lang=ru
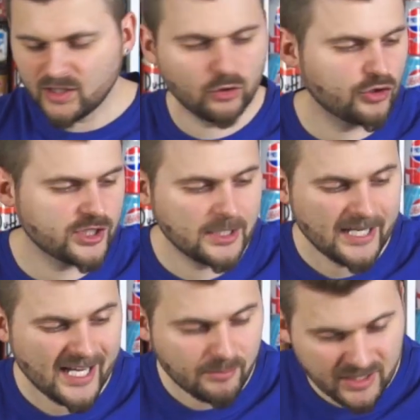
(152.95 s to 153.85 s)
тоже
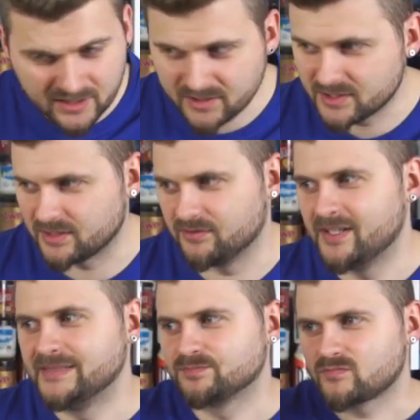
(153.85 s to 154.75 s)
без изысков.
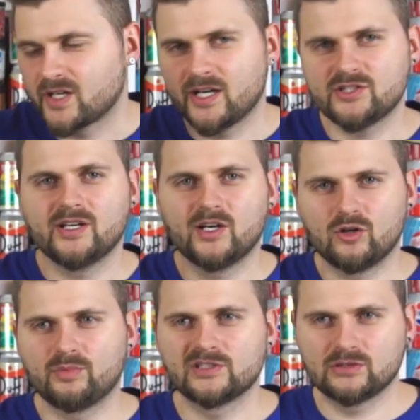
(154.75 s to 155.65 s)
Каждая
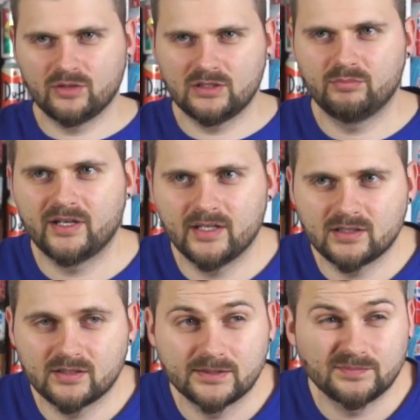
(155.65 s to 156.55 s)
коробка стоит
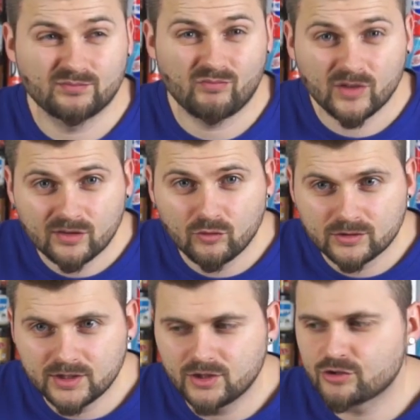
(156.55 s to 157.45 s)
порядка
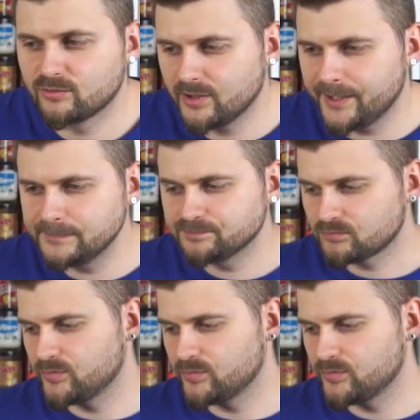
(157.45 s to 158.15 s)
2000 рублей,